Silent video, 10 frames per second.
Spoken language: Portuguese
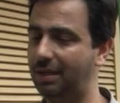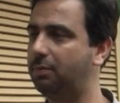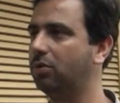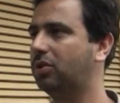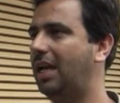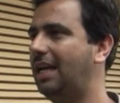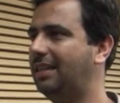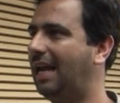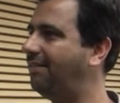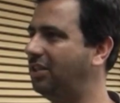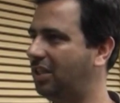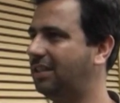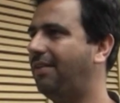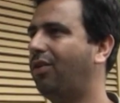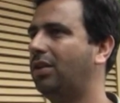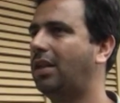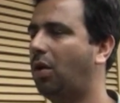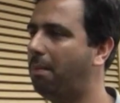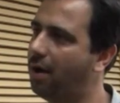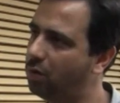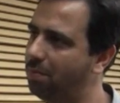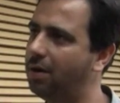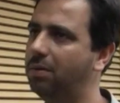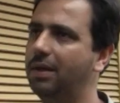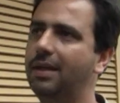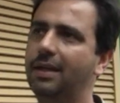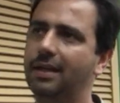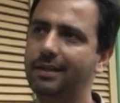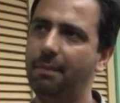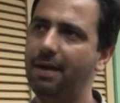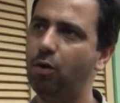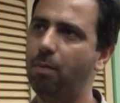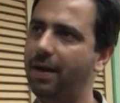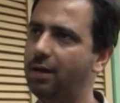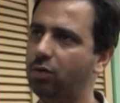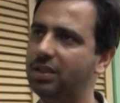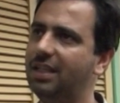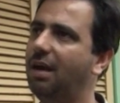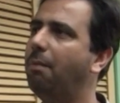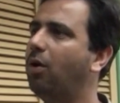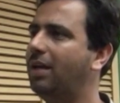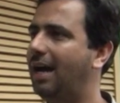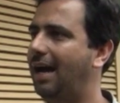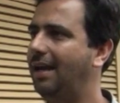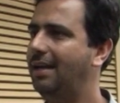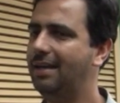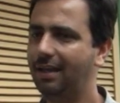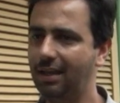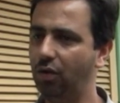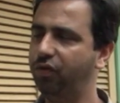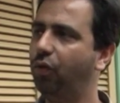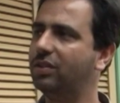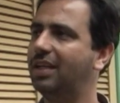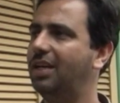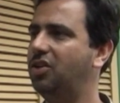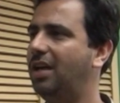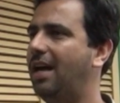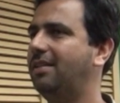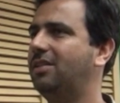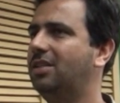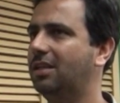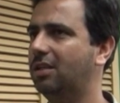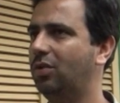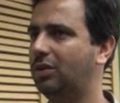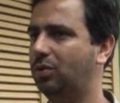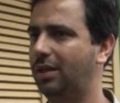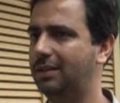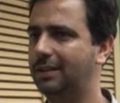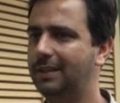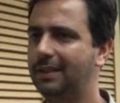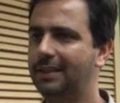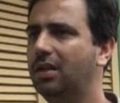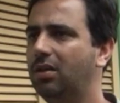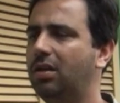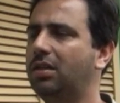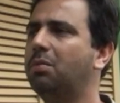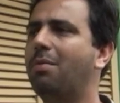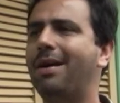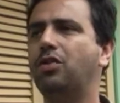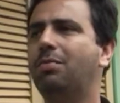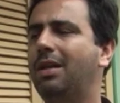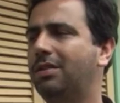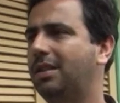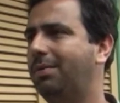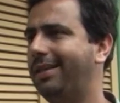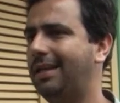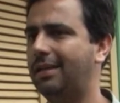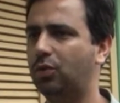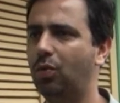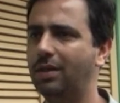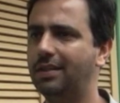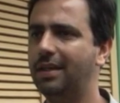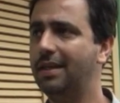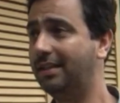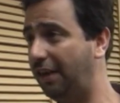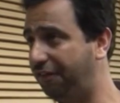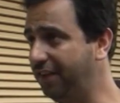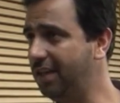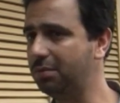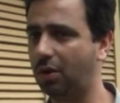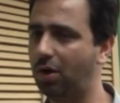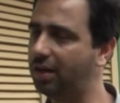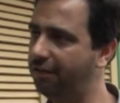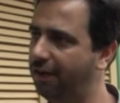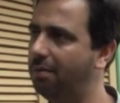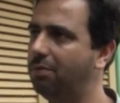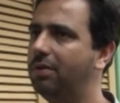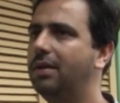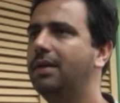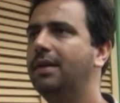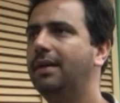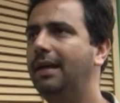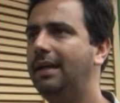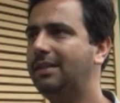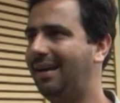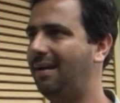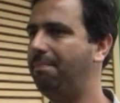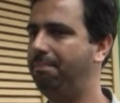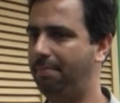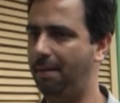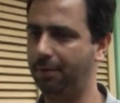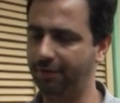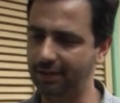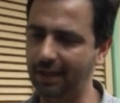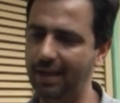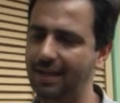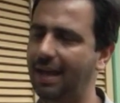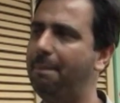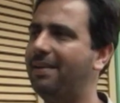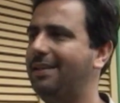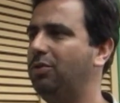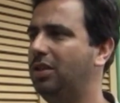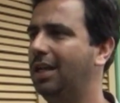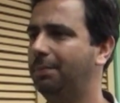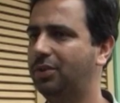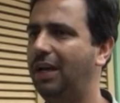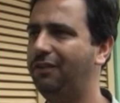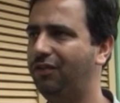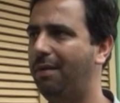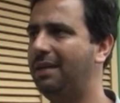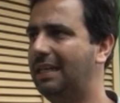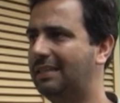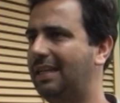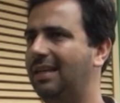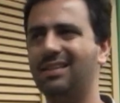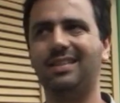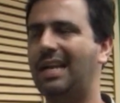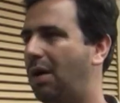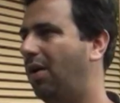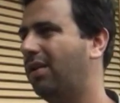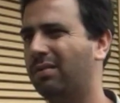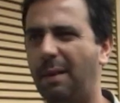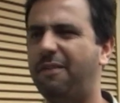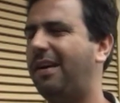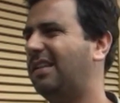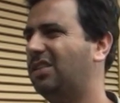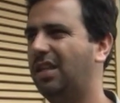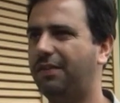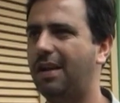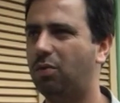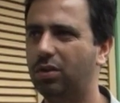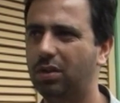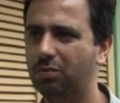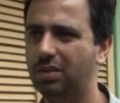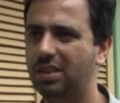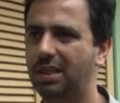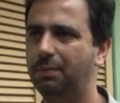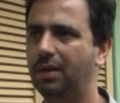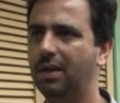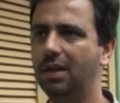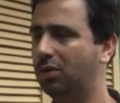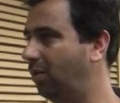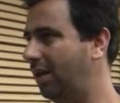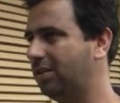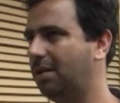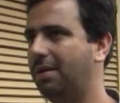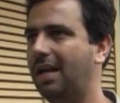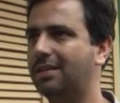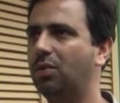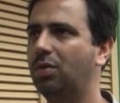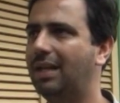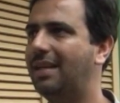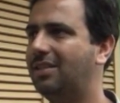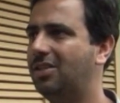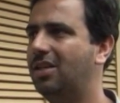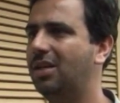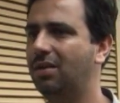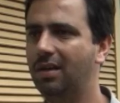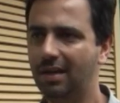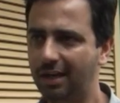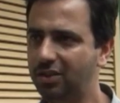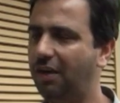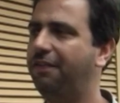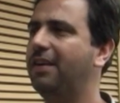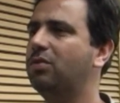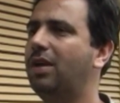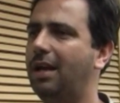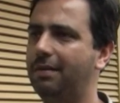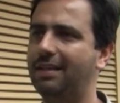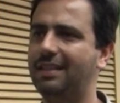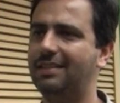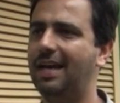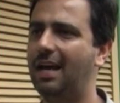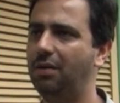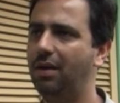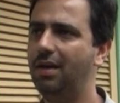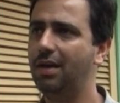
sempre quando o cheque entrava, a gente entrava em contato com o banco, o banco também acompanhando, conseguia bloquear que não fossem retiradas esses dias as doações. Nós já estamos com mais de 1 milhão e 50 nas contas. Definimos agora que vamos é, já aproveitar e repassar o dinheiro para o chefe de famílias aí. Acho que está na hora, não dá para ficar dinheiro ficar na conta do município. Não é nossa obrigação cuidar desse dinheiro. A gente já fez o que era necessário